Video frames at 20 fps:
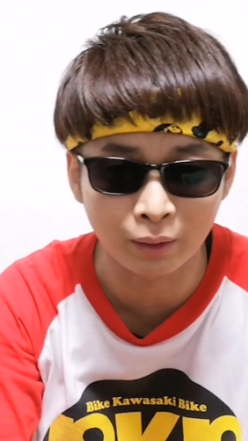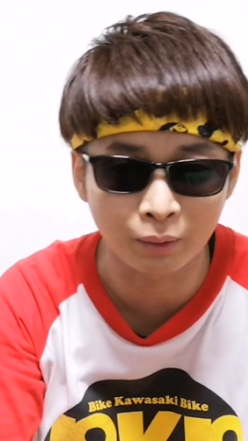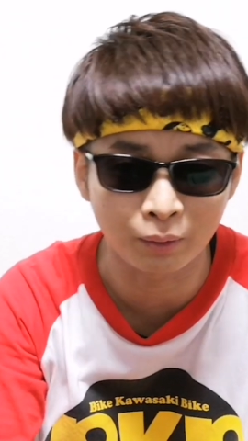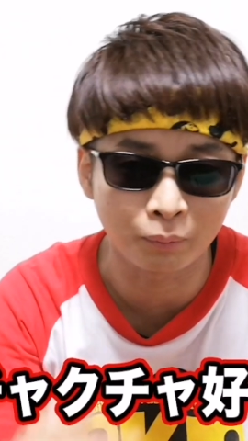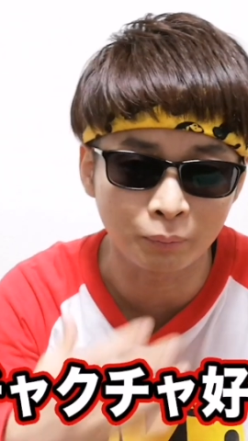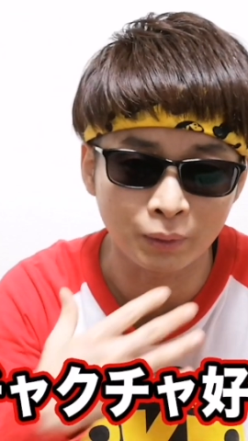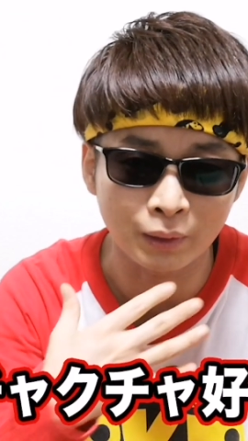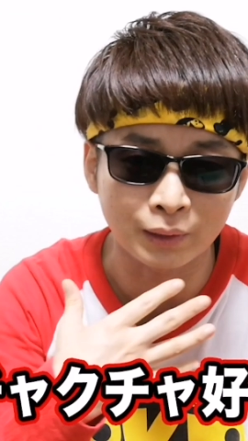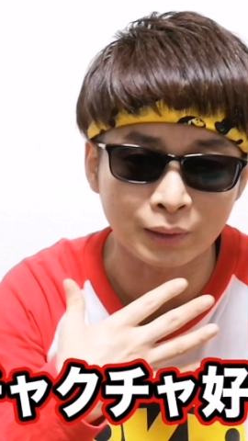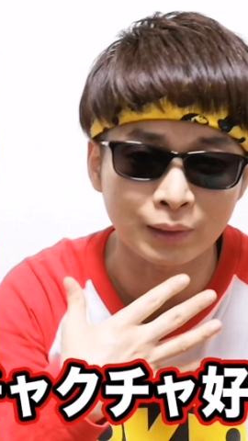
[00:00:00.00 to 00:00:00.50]
あ
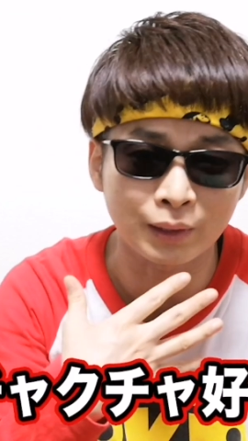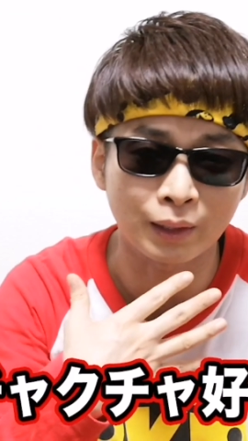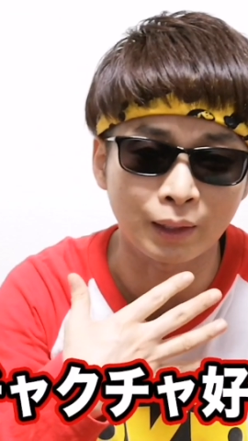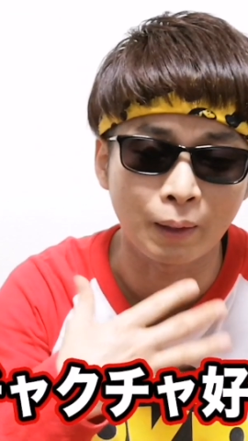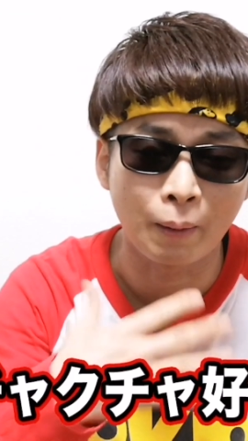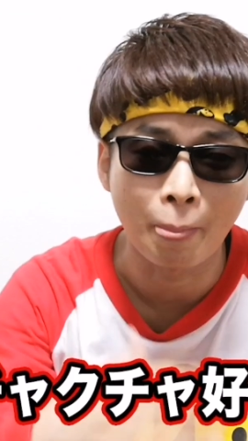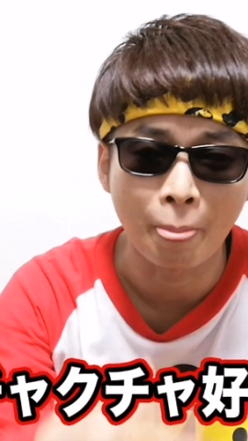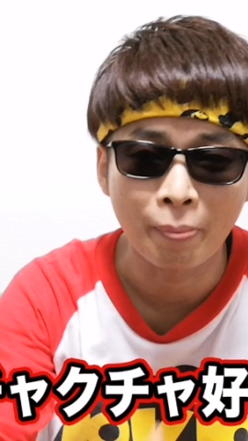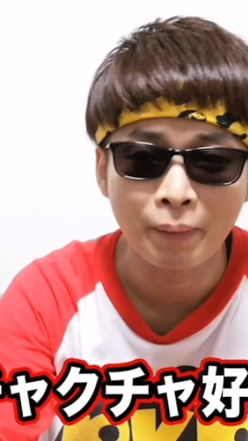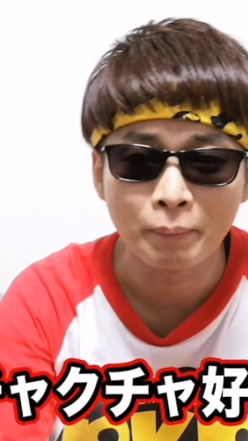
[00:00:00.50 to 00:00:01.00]
の、昔か
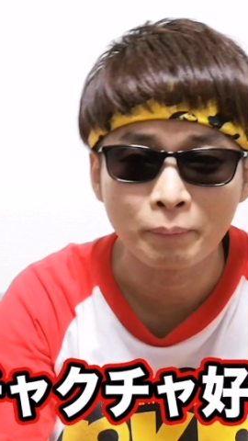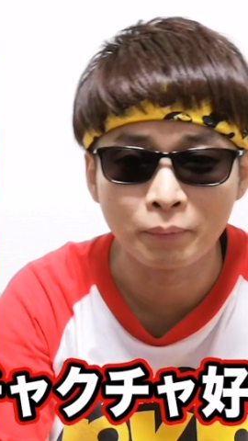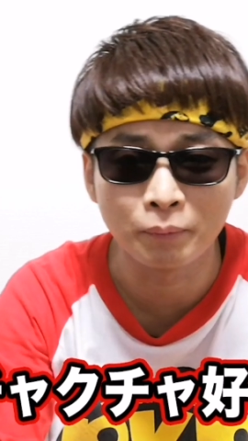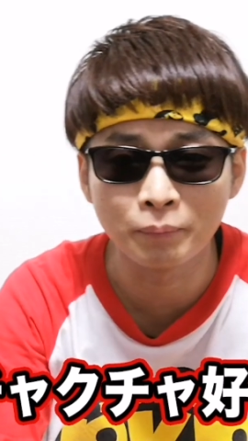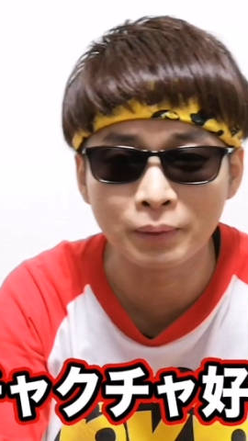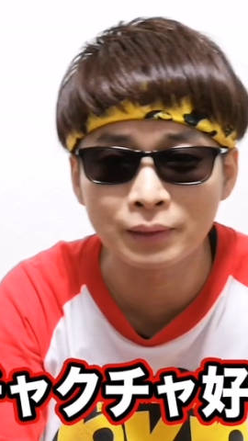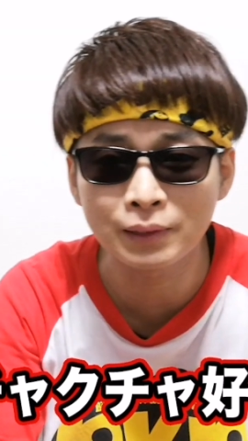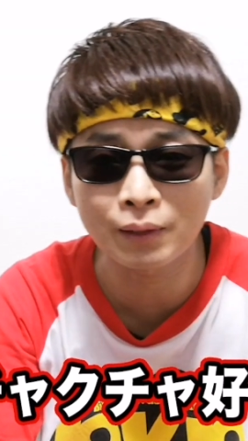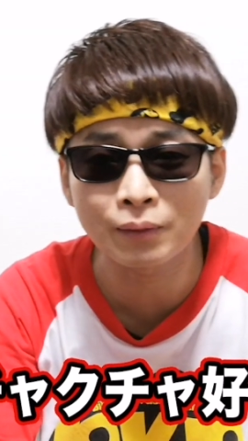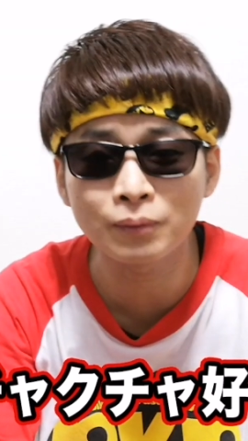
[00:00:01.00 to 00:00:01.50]
ら、
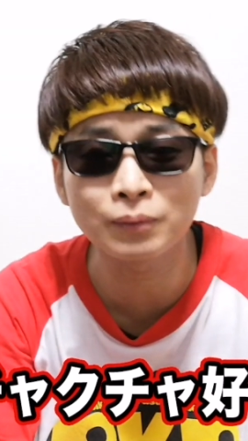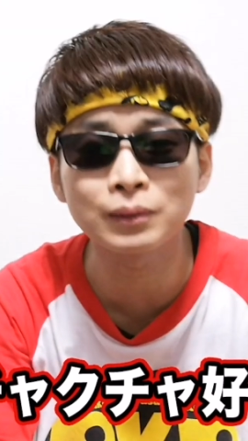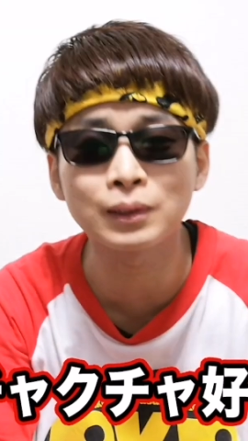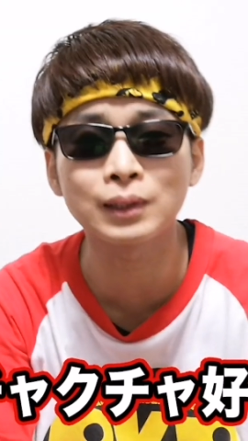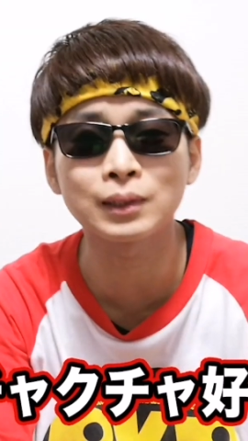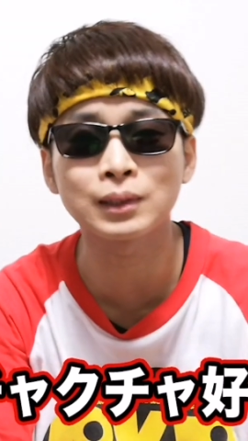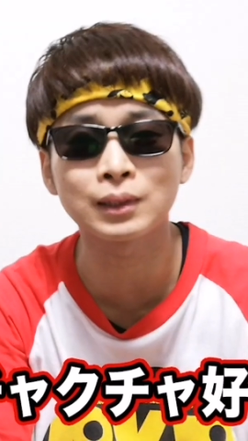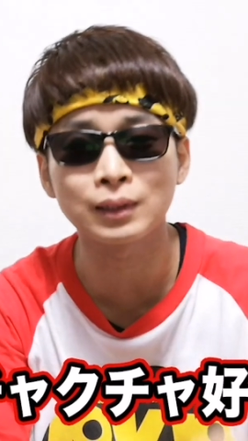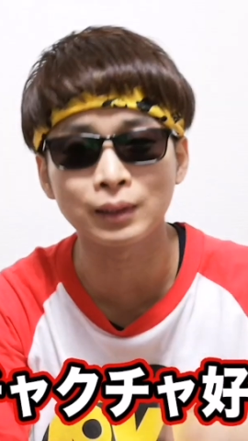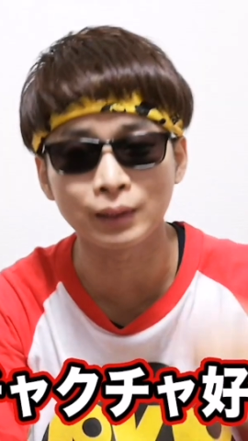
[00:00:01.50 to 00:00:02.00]
もうめちゃく
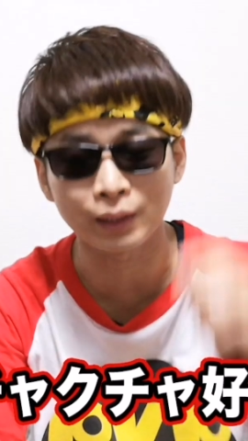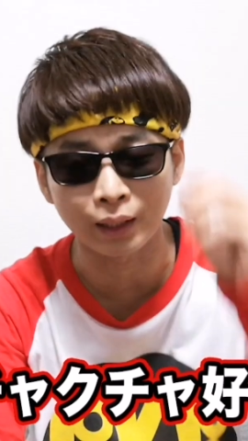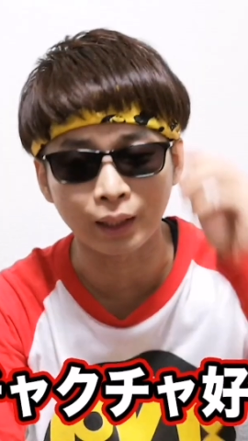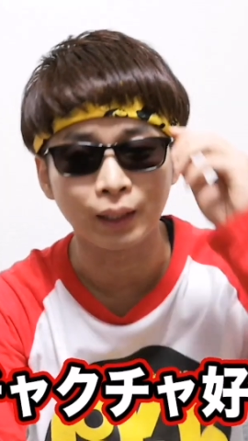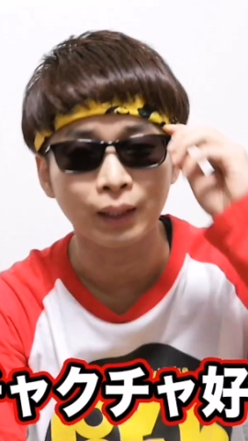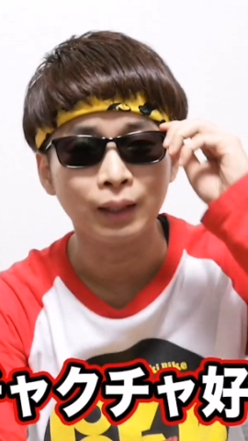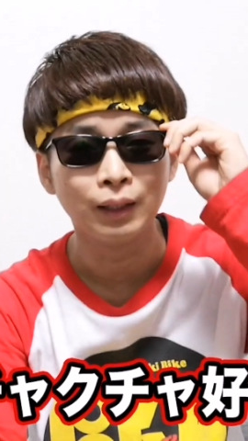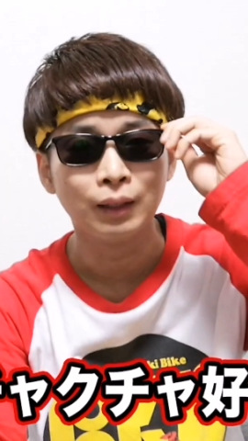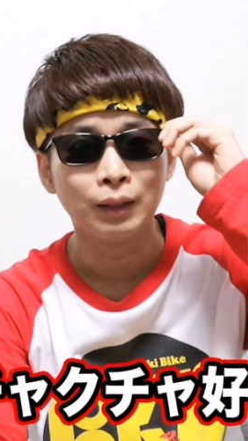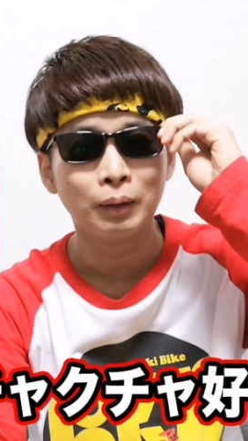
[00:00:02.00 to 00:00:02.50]
ちゃ好き
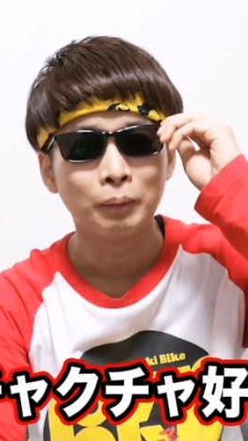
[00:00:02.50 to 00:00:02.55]
で、